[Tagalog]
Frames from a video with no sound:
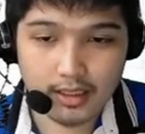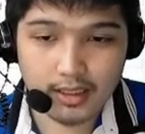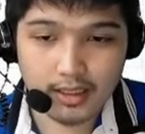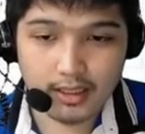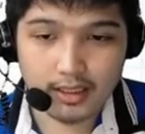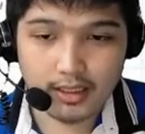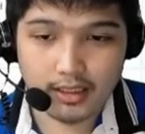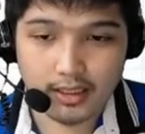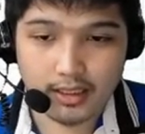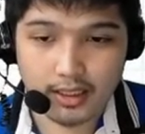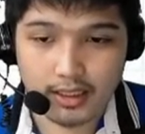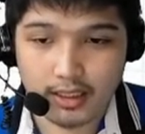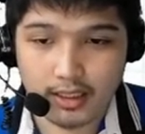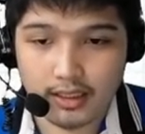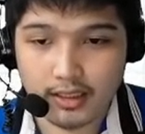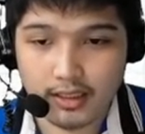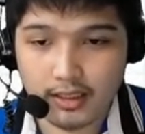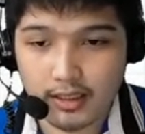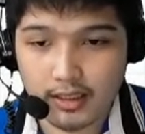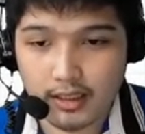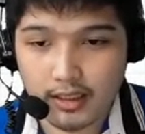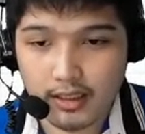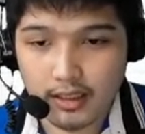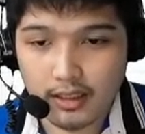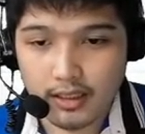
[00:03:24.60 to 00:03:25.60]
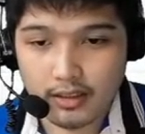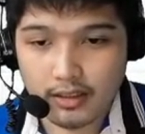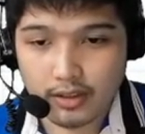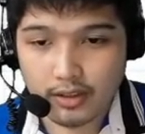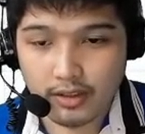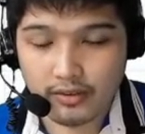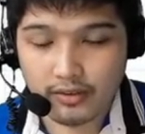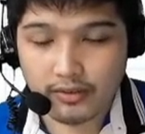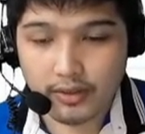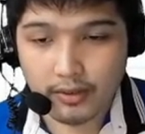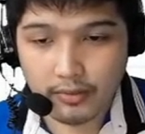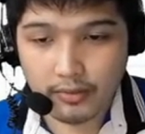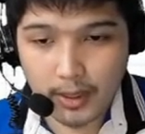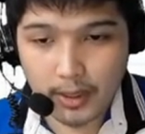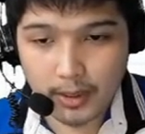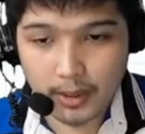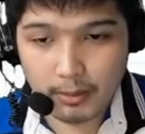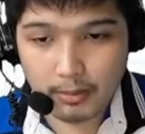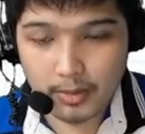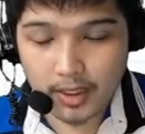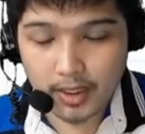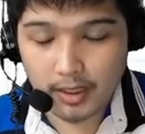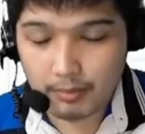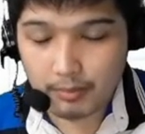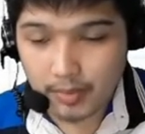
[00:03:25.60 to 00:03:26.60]
Okay? So, if the, far
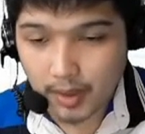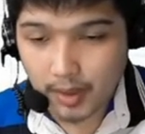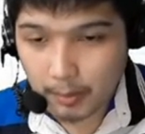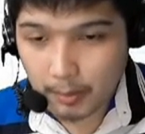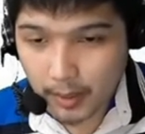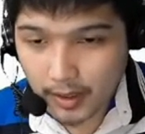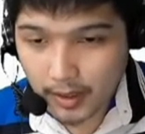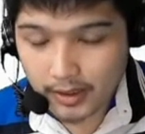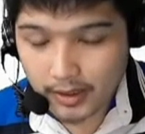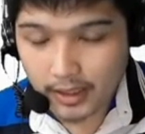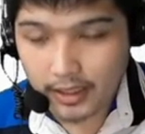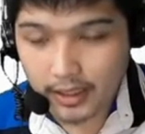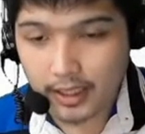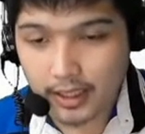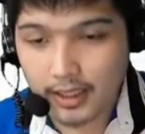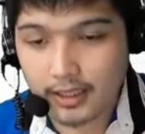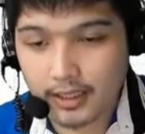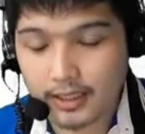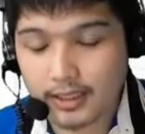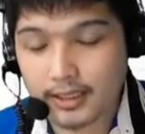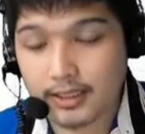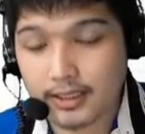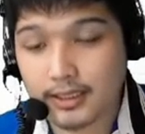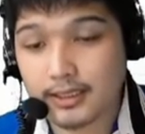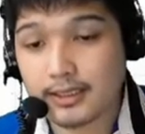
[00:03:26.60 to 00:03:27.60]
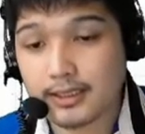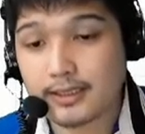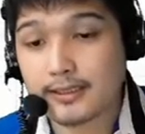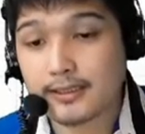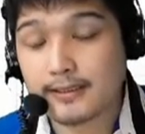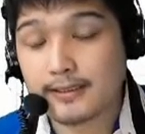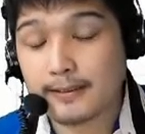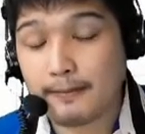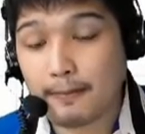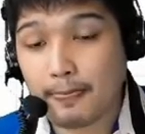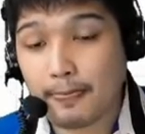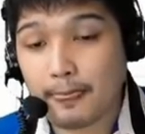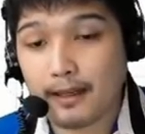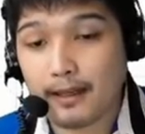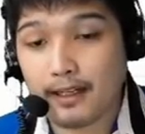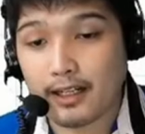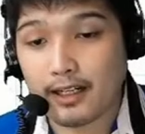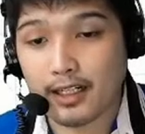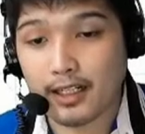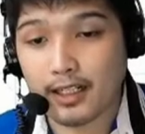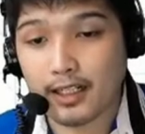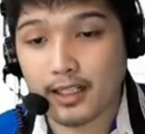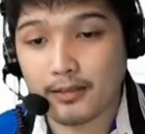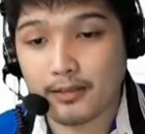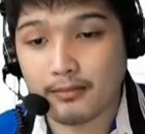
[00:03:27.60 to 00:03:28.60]
if the particle is
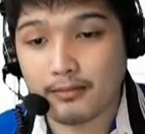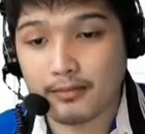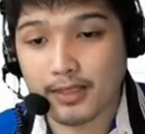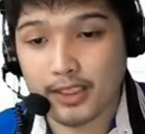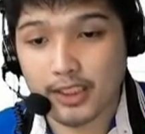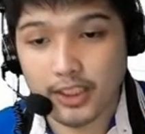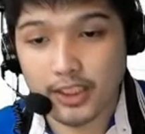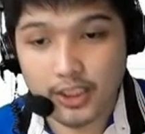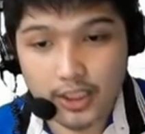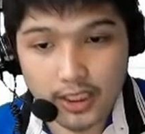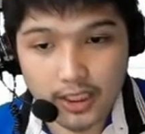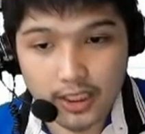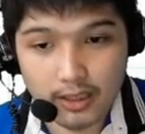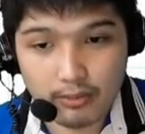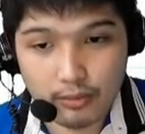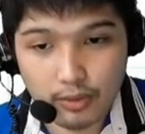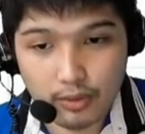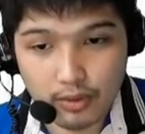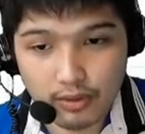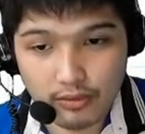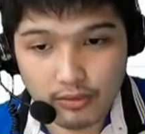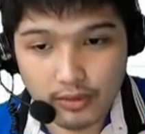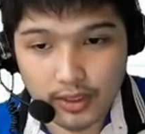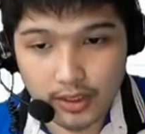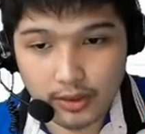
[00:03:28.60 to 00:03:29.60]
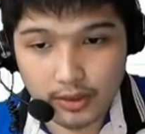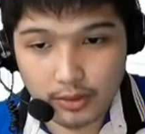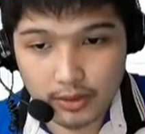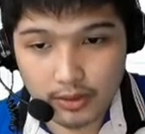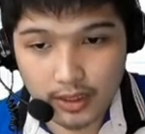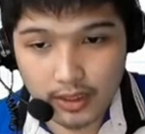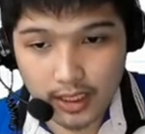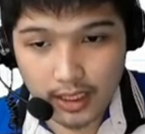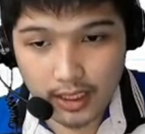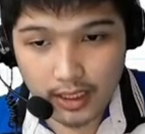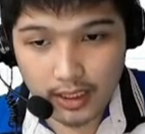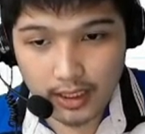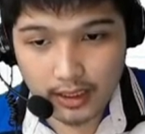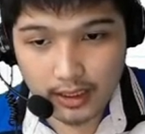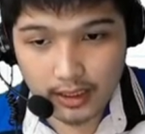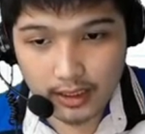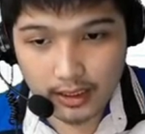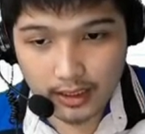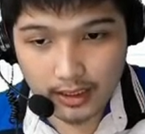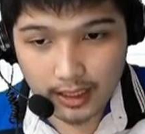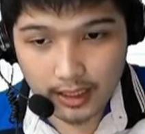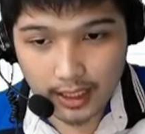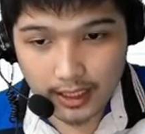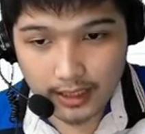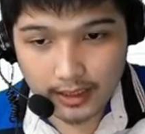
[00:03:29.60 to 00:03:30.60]
um, initially moving to the
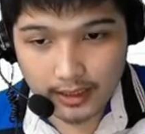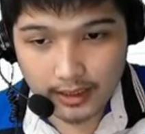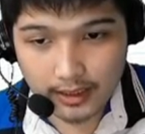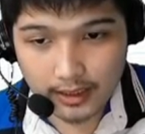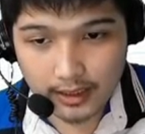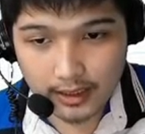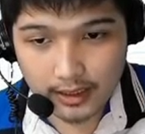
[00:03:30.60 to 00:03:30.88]
right,